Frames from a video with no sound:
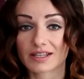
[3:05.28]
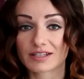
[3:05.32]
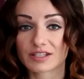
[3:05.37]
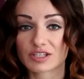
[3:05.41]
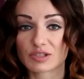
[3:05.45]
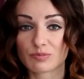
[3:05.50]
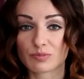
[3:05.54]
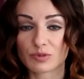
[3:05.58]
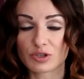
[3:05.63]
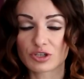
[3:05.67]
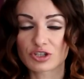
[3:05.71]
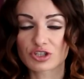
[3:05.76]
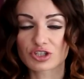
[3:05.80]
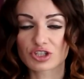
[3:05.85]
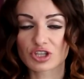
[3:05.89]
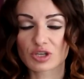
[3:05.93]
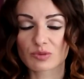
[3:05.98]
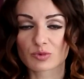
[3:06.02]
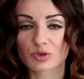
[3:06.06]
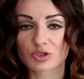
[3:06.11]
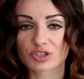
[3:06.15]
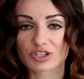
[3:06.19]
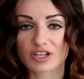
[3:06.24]

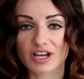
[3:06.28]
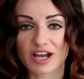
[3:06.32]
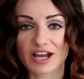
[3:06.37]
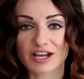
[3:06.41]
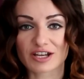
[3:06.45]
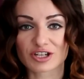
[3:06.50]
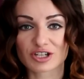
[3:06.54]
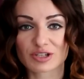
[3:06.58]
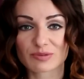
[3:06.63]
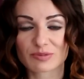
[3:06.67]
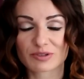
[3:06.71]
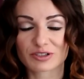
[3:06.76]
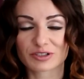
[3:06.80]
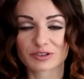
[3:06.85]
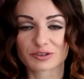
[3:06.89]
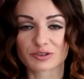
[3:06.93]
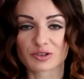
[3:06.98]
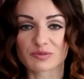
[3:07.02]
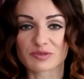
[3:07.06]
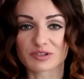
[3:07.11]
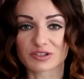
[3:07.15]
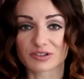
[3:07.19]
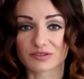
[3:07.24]
Типичная мужская ошибка
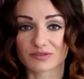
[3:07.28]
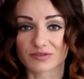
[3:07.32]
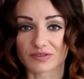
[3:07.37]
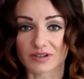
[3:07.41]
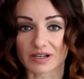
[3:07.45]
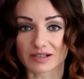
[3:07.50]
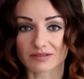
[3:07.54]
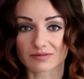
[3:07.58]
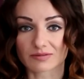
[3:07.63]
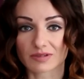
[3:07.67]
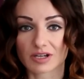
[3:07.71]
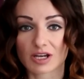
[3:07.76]
номер два –